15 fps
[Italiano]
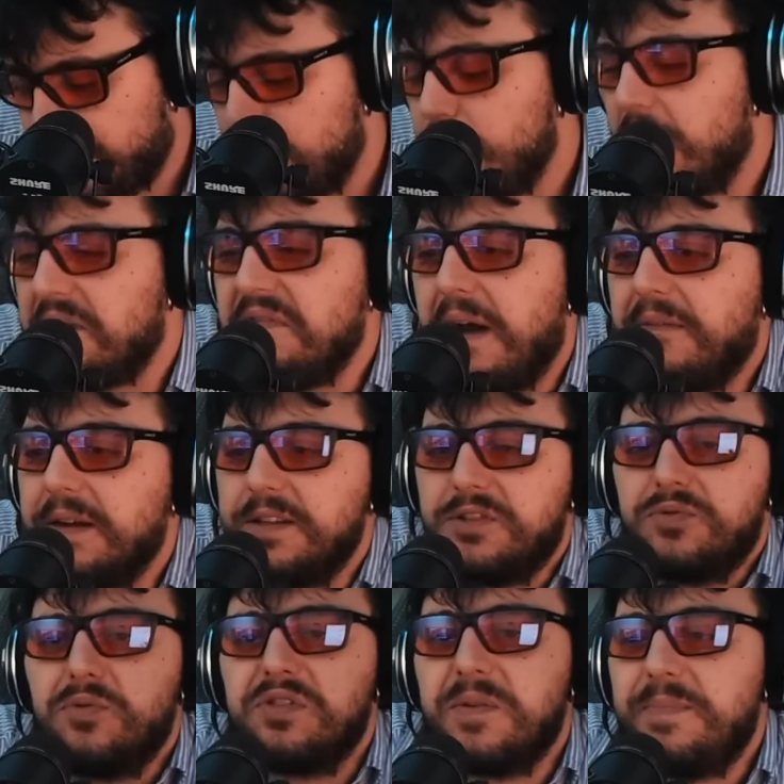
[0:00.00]
poi lui arrivava,
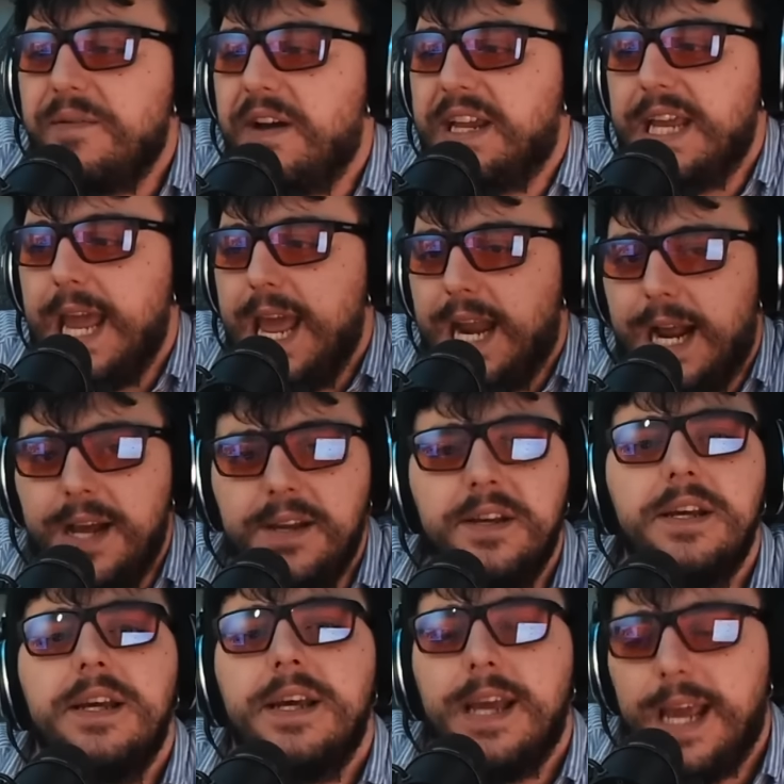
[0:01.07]
nessuno sapeva chi era,
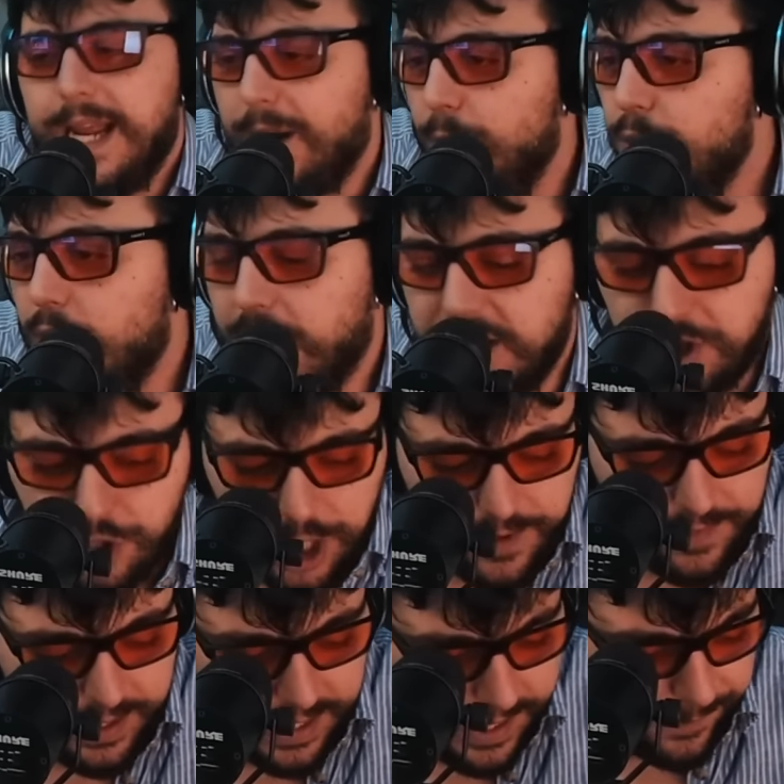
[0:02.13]
era uno che
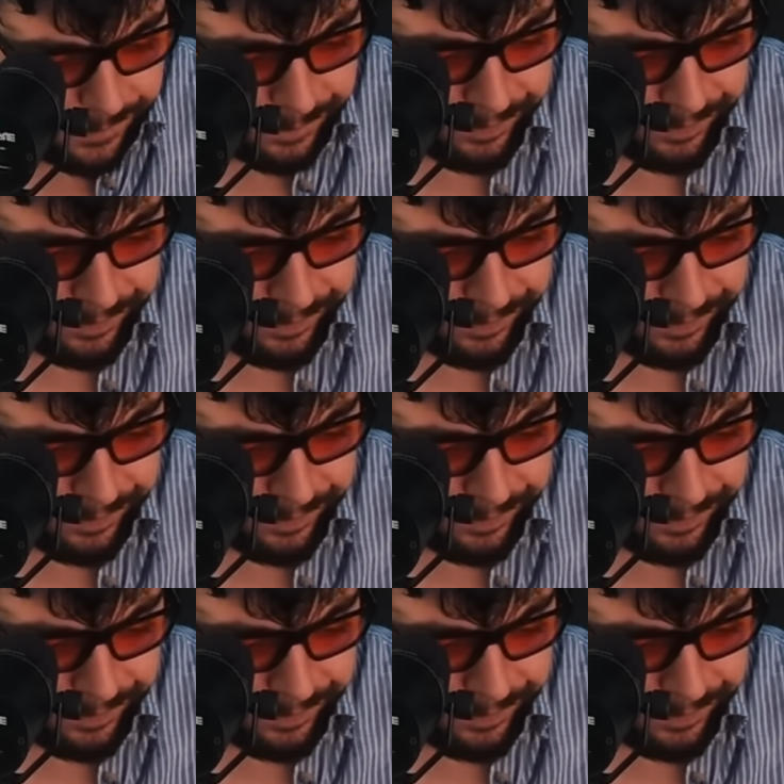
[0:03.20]
diceva che